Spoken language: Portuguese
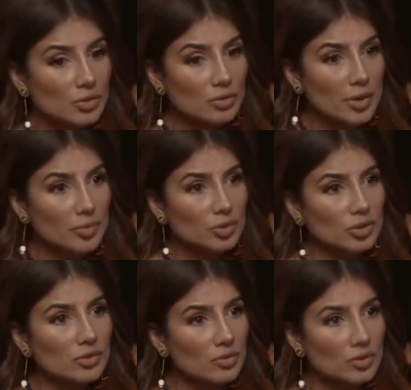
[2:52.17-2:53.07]
Se não é
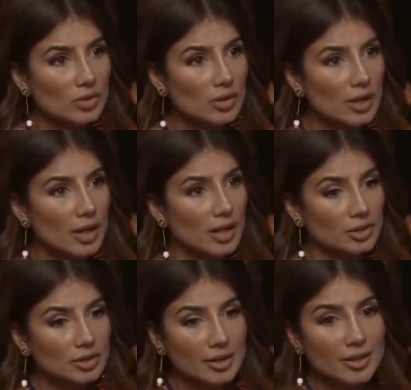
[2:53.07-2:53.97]
impossível,
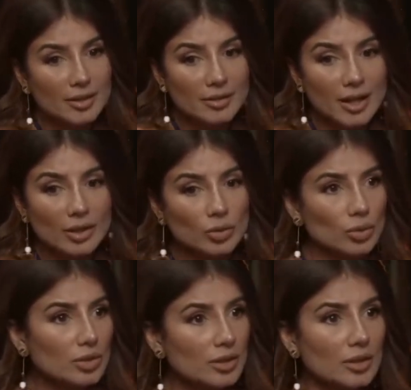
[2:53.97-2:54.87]
a gente tá aqui na
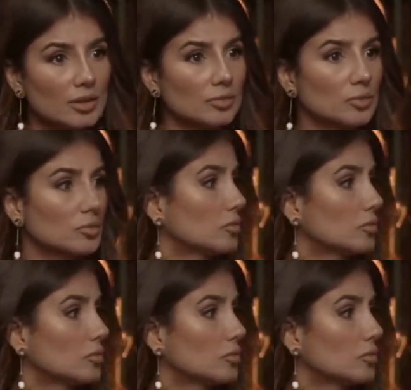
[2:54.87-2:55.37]
luta,